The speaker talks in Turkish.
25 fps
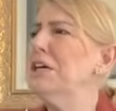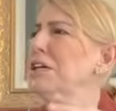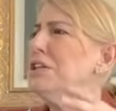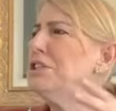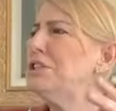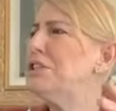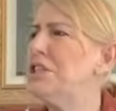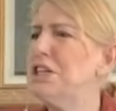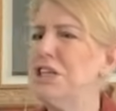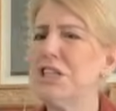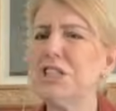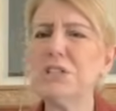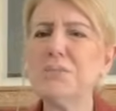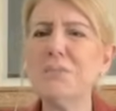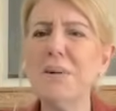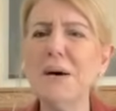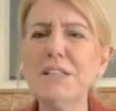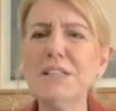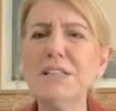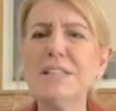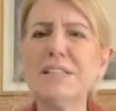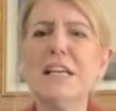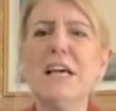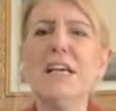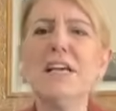
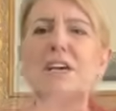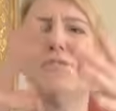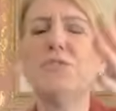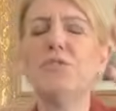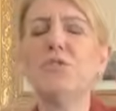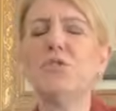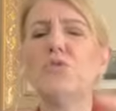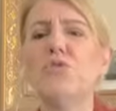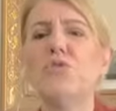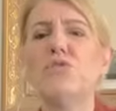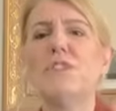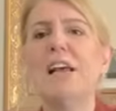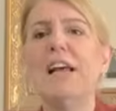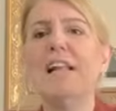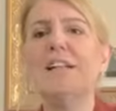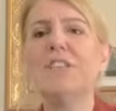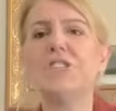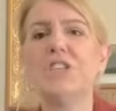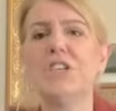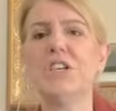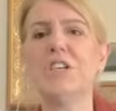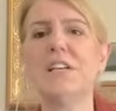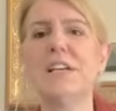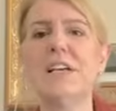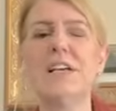Şişmanı zayıfı, güzeli
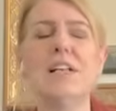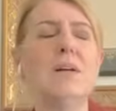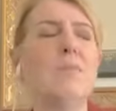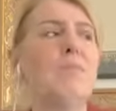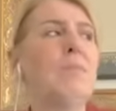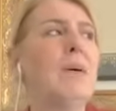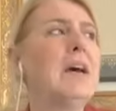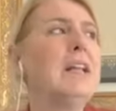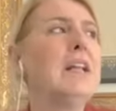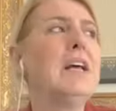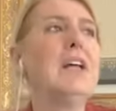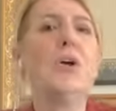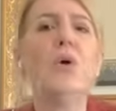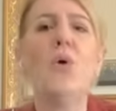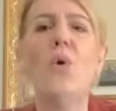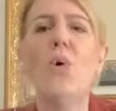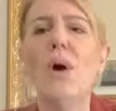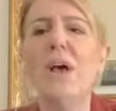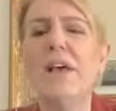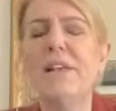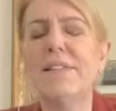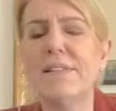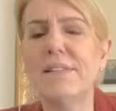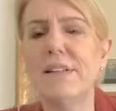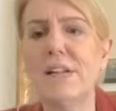çirkini. Bana ne o
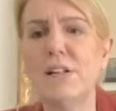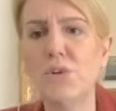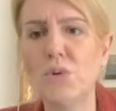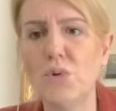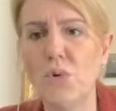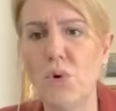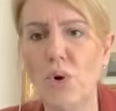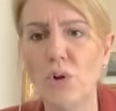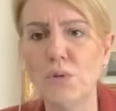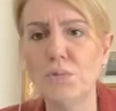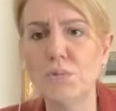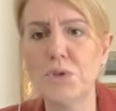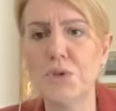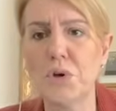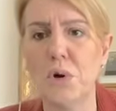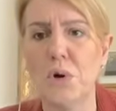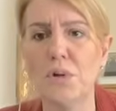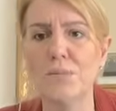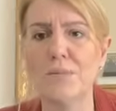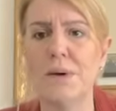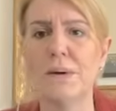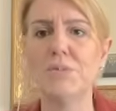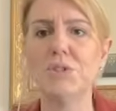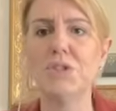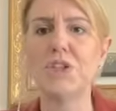estetik olmuş
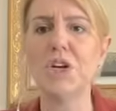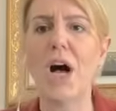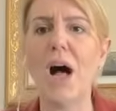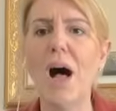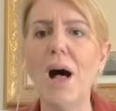olmamış.